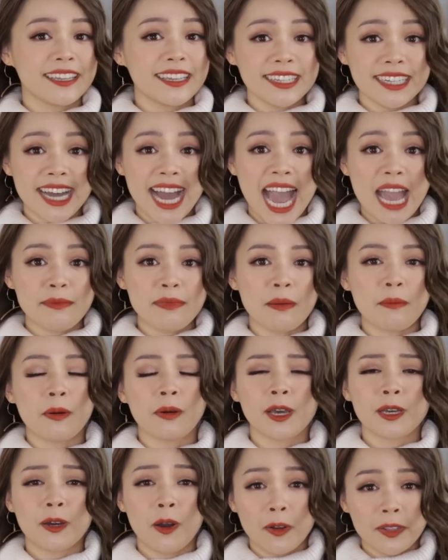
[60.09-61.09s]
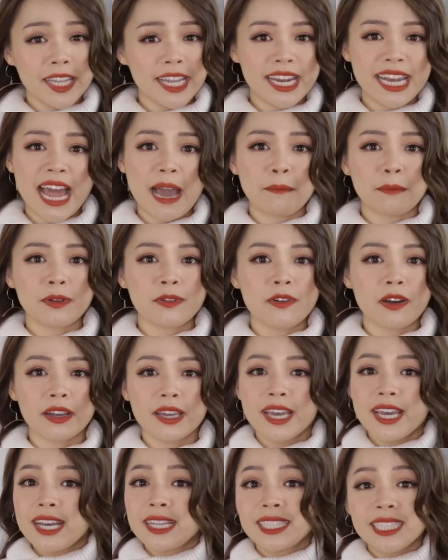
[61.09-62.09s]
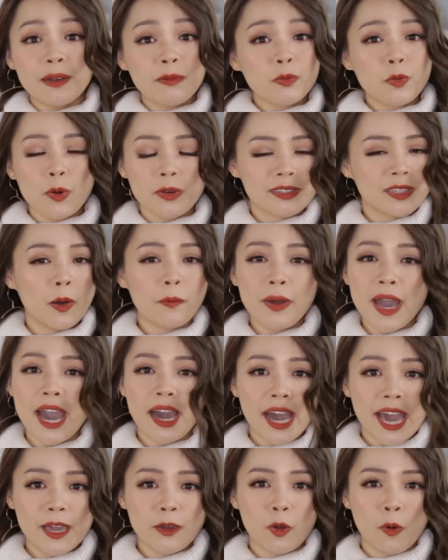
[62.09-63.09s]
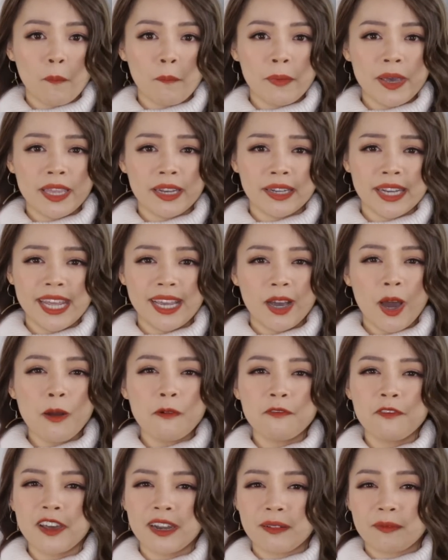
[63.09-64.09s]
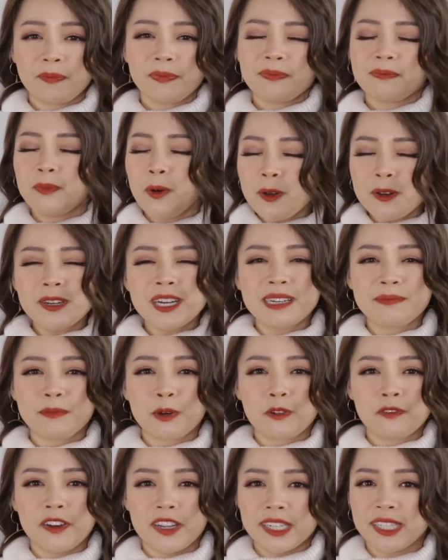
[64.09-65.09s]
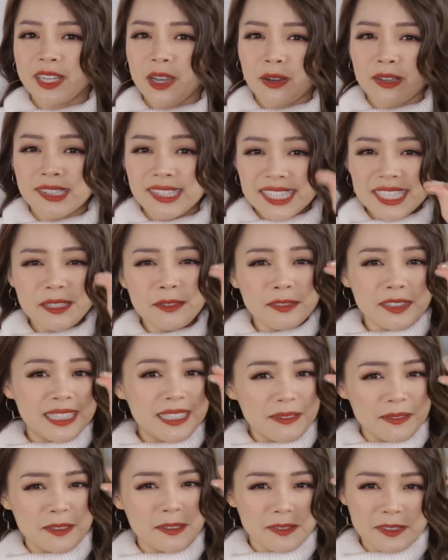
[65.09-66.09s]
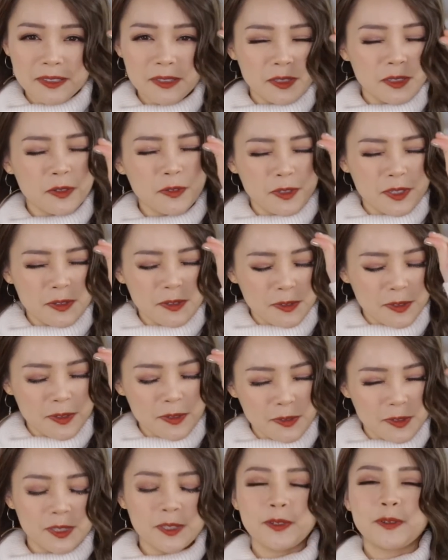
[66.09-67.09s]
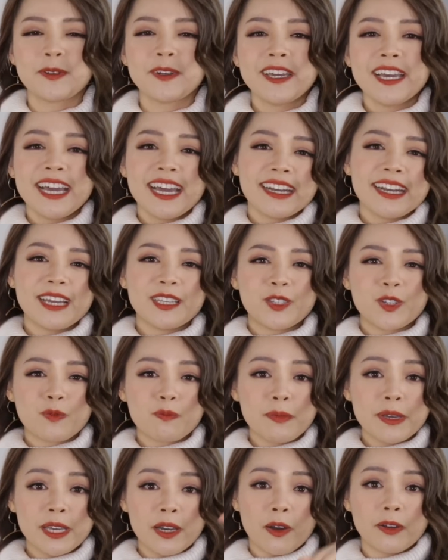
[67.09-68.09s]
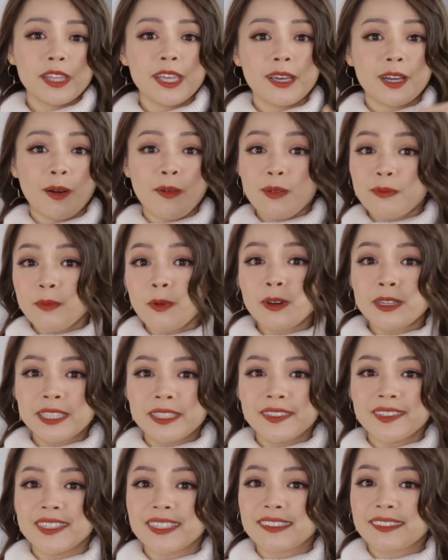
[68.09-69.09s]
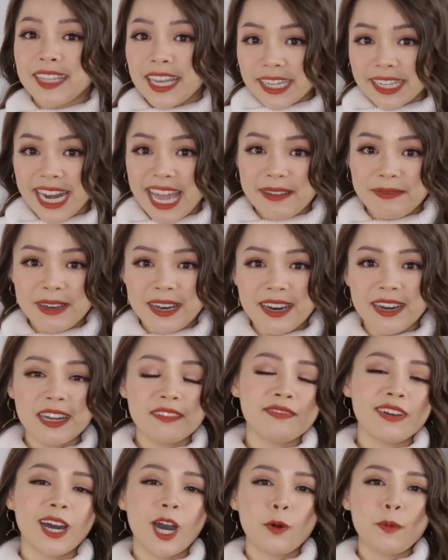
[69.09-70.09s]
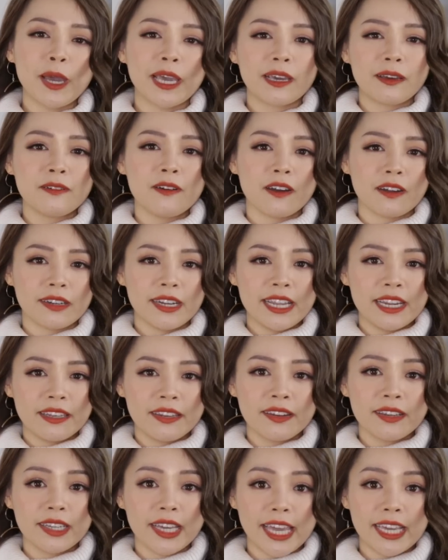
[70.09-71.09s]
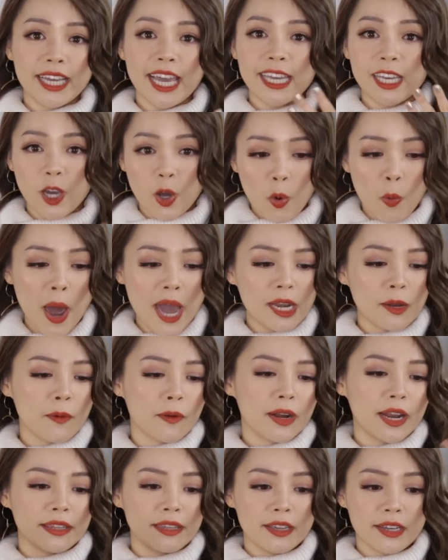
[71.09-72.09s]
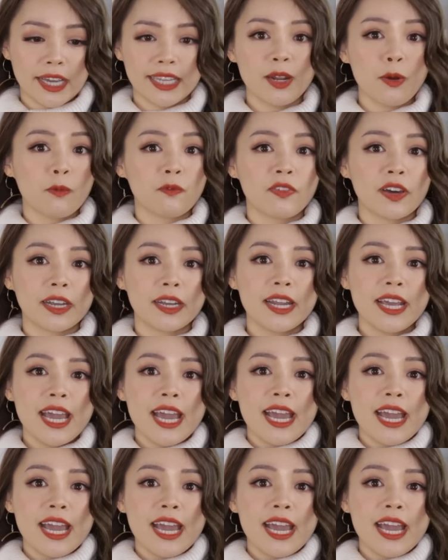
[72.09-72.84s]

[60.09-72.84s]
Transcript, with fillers: những cái mà mọi người có thể làm được trong cuộc sống hàng ngày của mình để góp phần mỗi người một phần nhỏ xíu xíu xíu xíu xíu xíu xíu, xíu để chúng mình có thể có một môi trường sạch đẹp hơn và không ảnh hưởng đến những cái cảnh quan hoặc là những cái động vật